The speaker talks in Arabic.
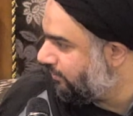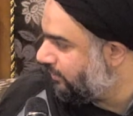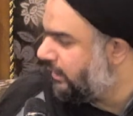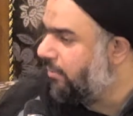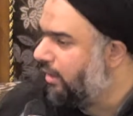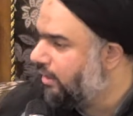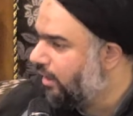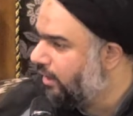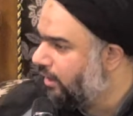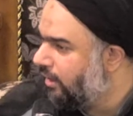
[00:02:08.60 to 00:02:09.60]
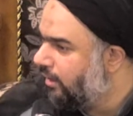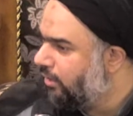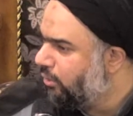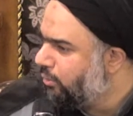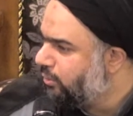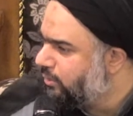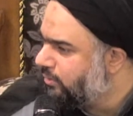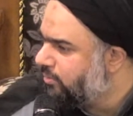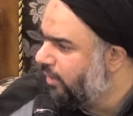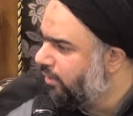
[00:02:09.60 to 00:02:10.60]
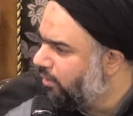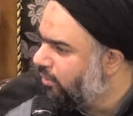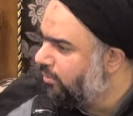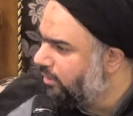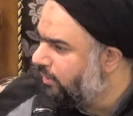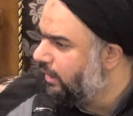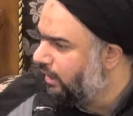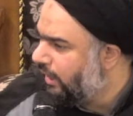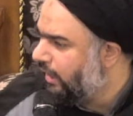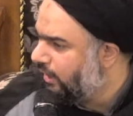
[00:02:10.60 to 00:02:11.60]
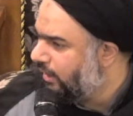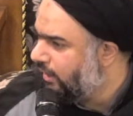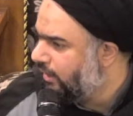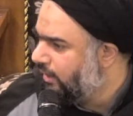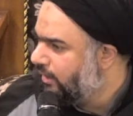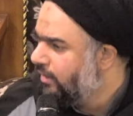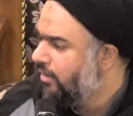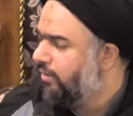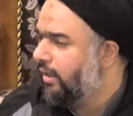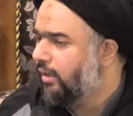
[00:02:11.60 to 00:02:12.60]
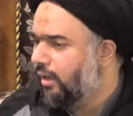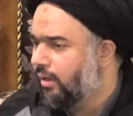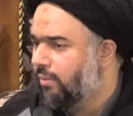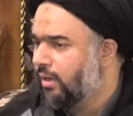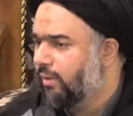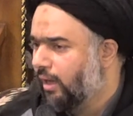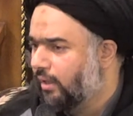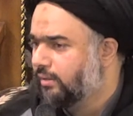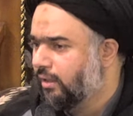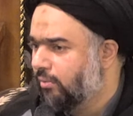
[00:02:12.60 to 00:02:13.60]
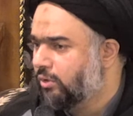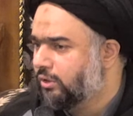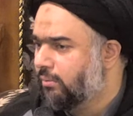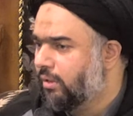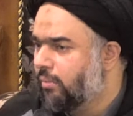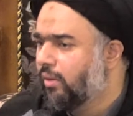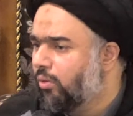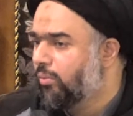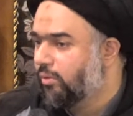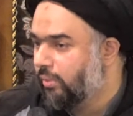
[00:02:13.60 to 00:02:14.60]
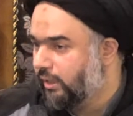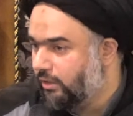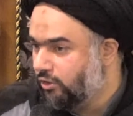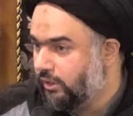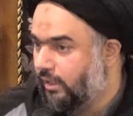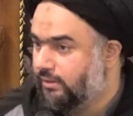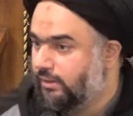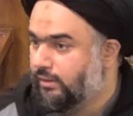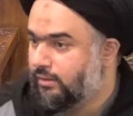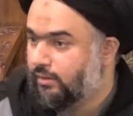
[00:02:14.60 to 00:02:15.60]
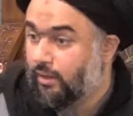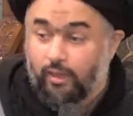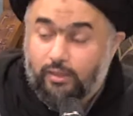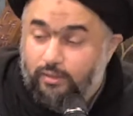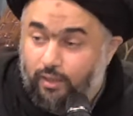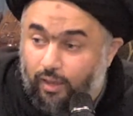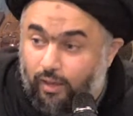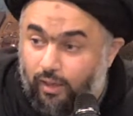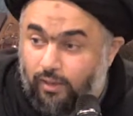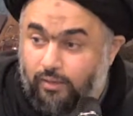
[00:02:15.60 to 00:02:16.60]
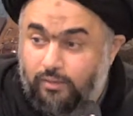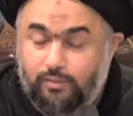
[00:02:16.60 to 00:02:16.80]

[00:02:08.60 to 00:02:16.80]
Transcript: كما كان يوسف مظلوم بين أهله فإن الإمام الحسن المجتبى مظلوم بين شيعته أليس كذلك؟